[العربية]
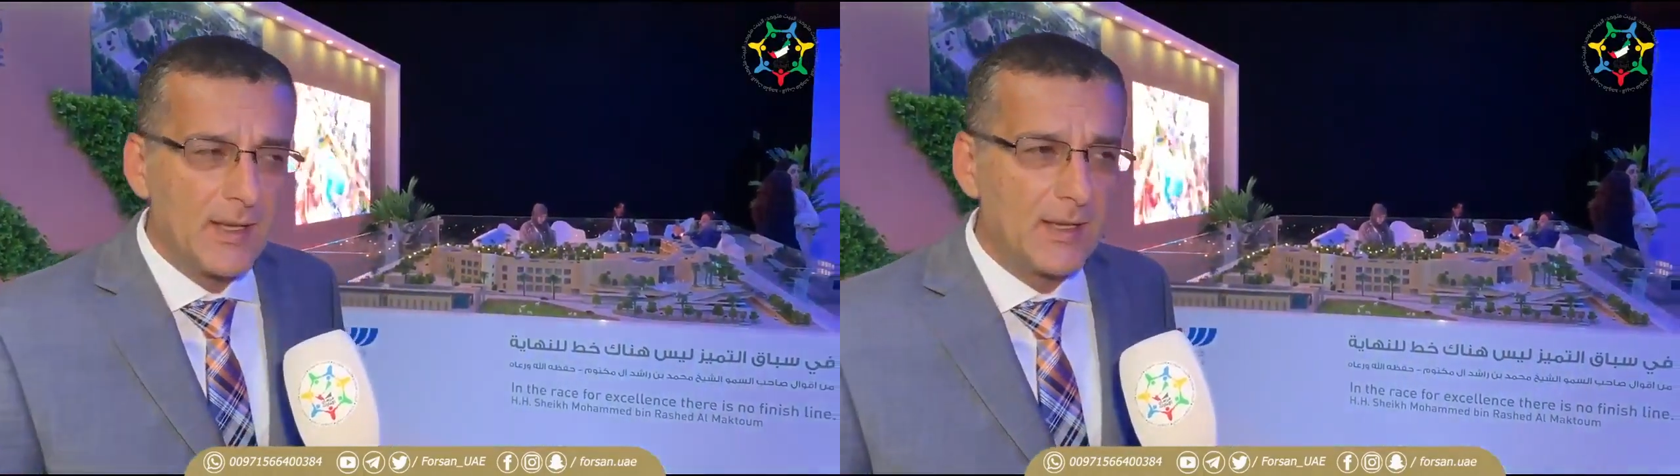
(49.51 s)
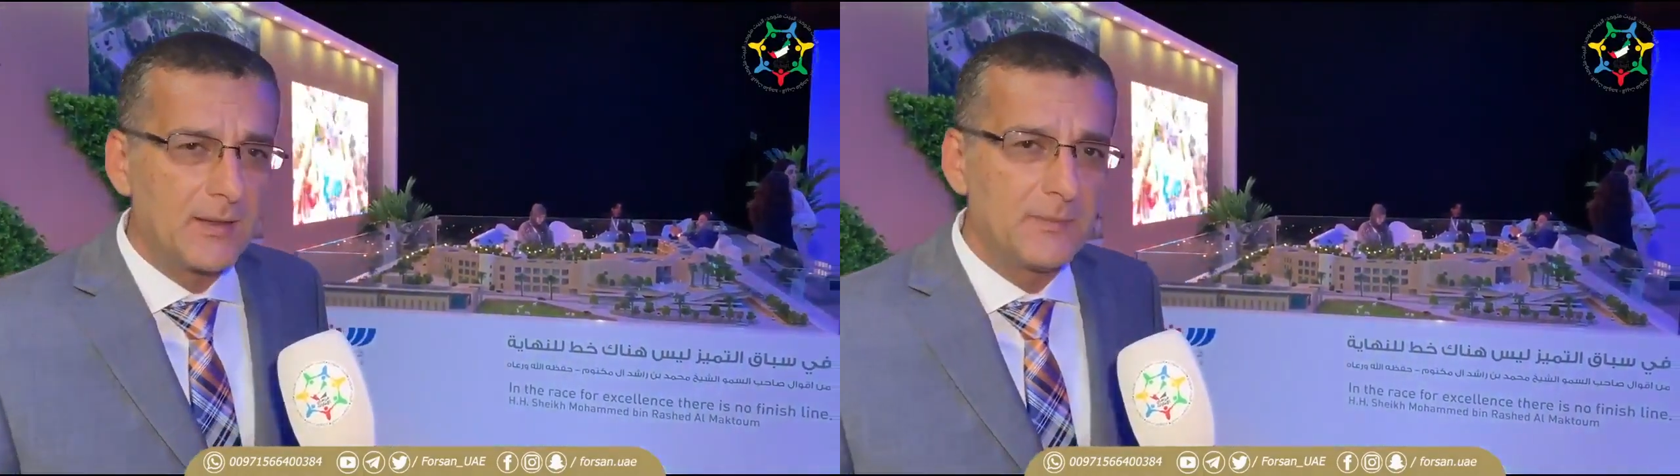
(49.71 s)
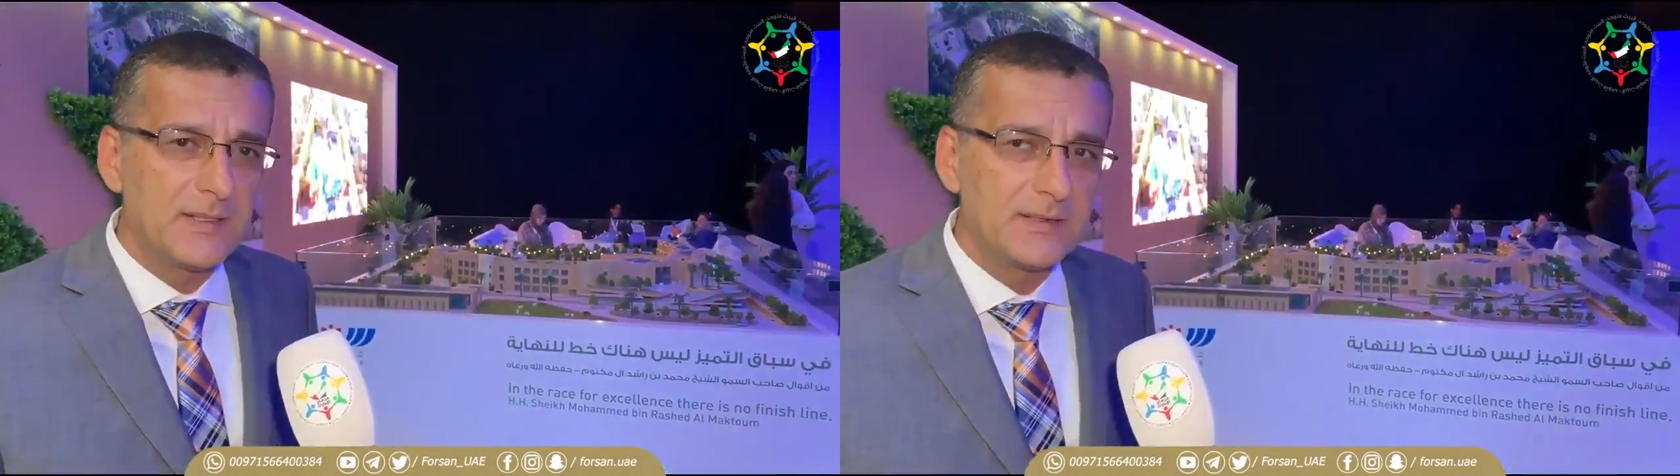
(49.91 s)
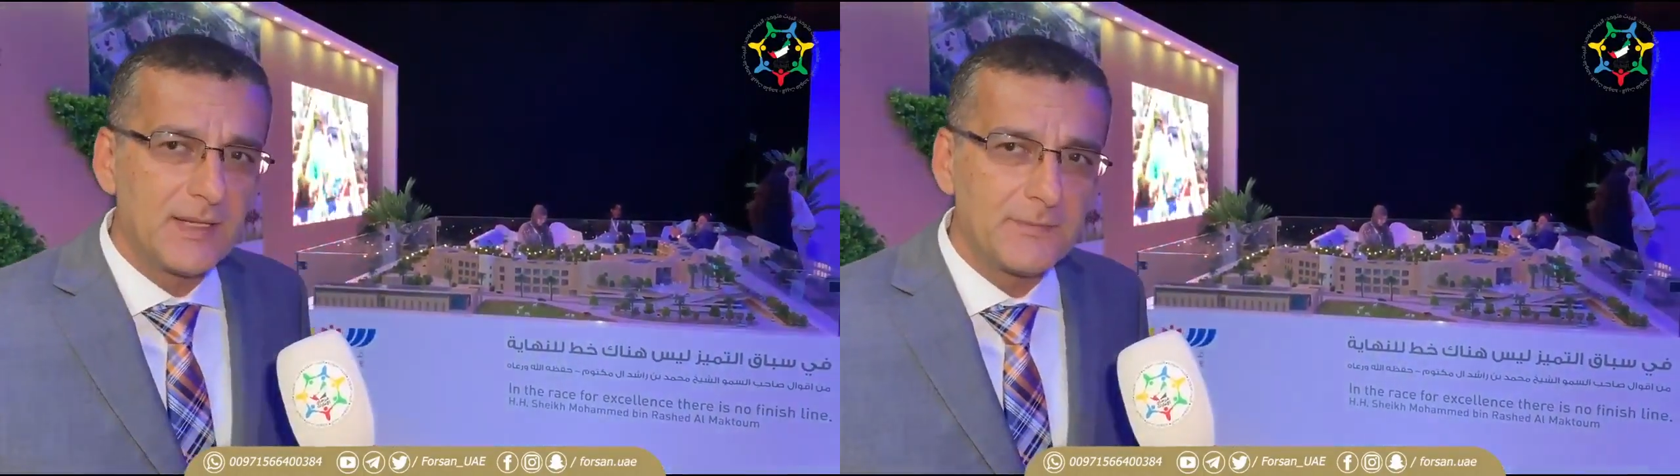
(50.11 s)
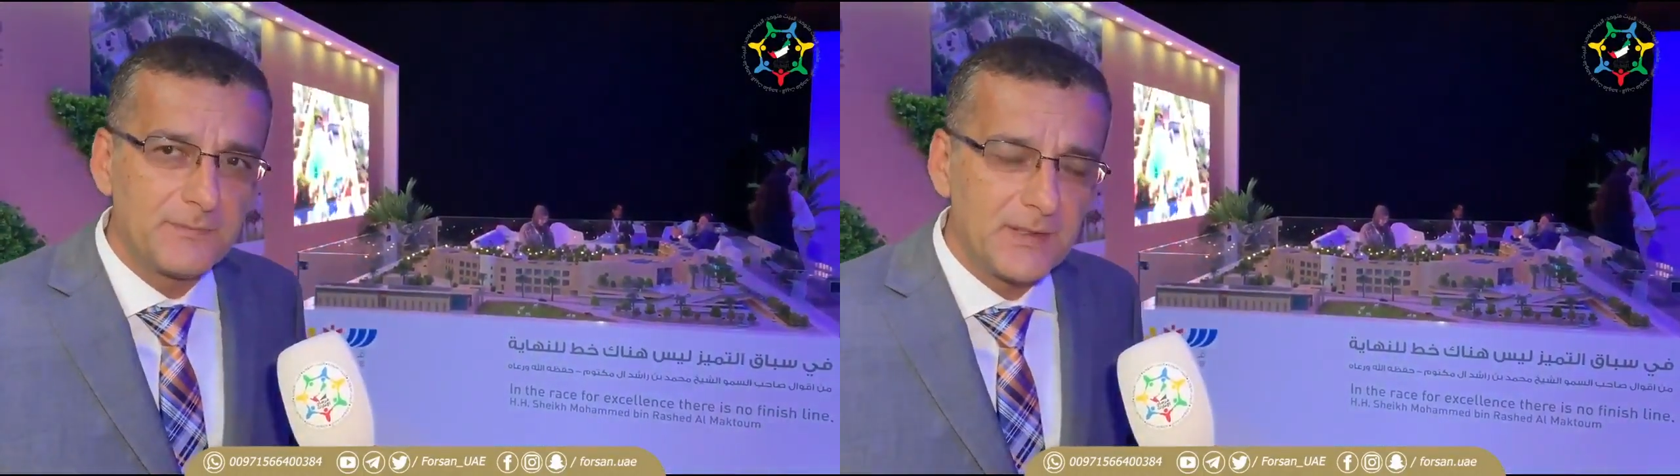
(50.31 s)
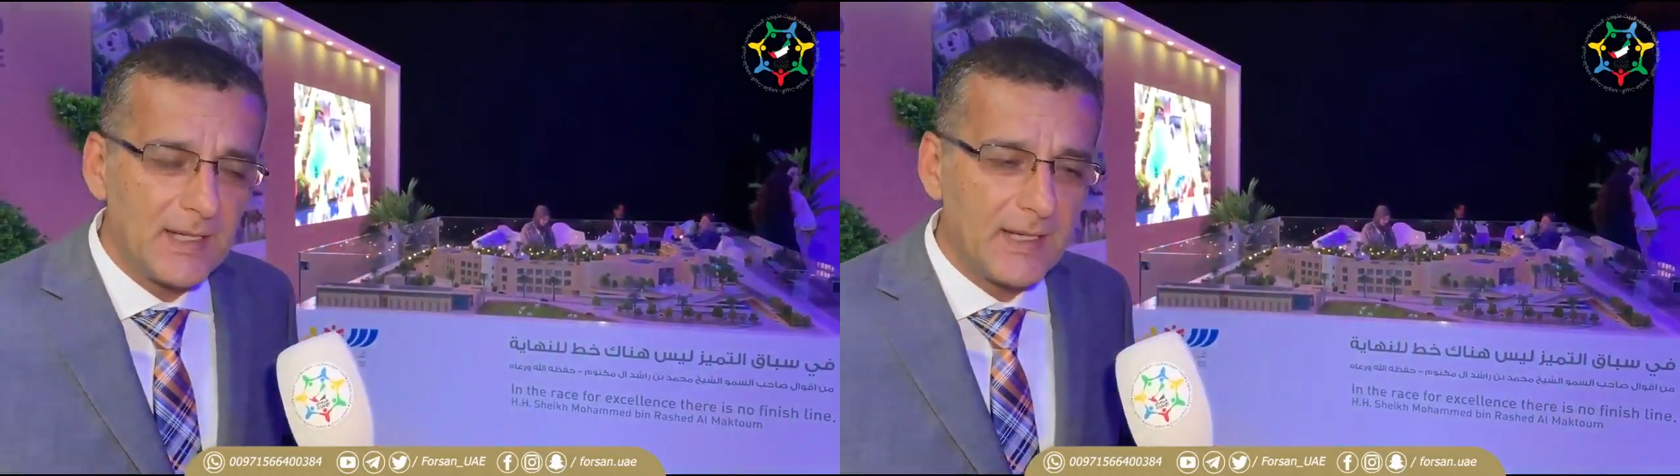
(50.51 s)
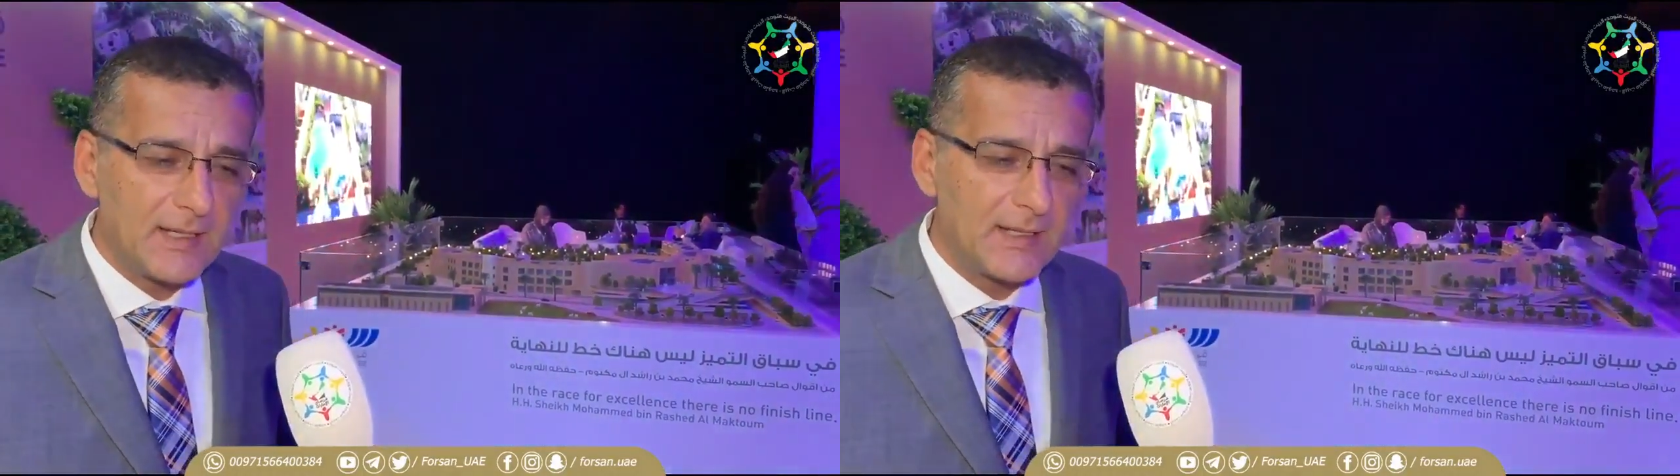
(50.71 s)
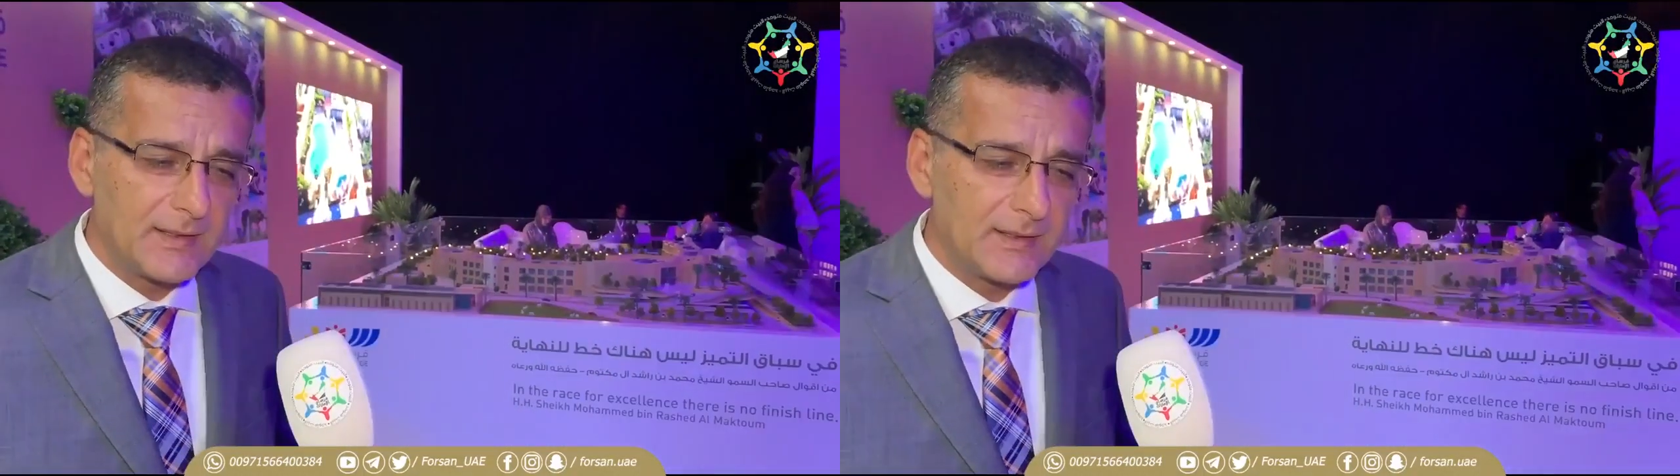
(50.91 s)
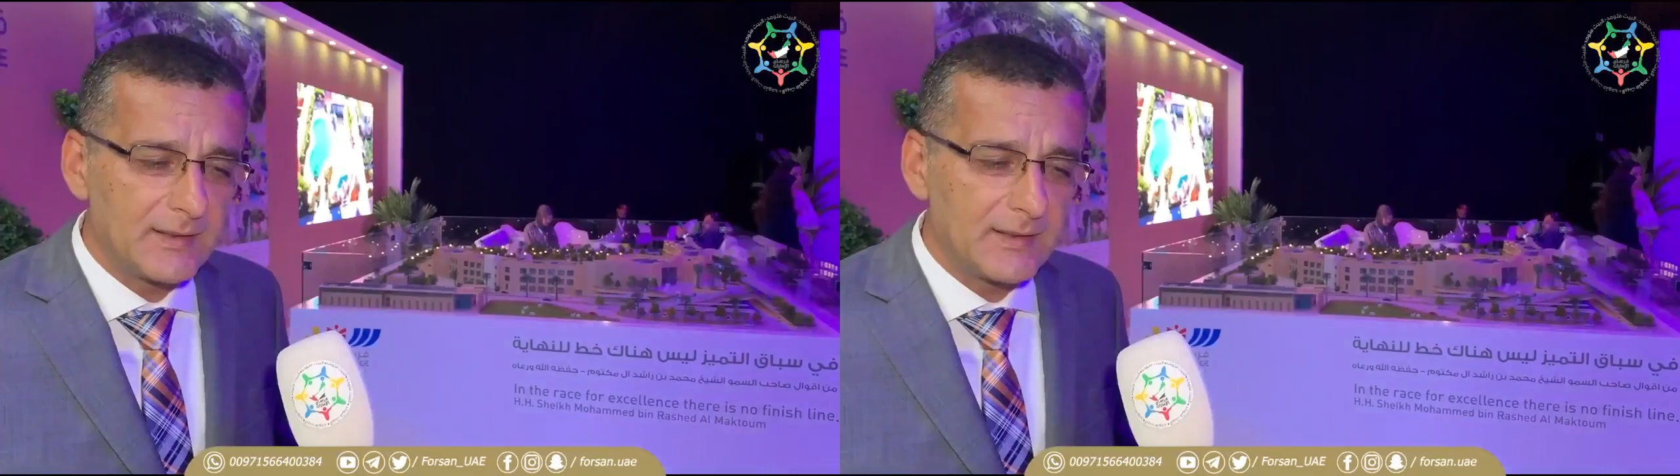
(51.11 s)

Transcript: آه بالاضافه الى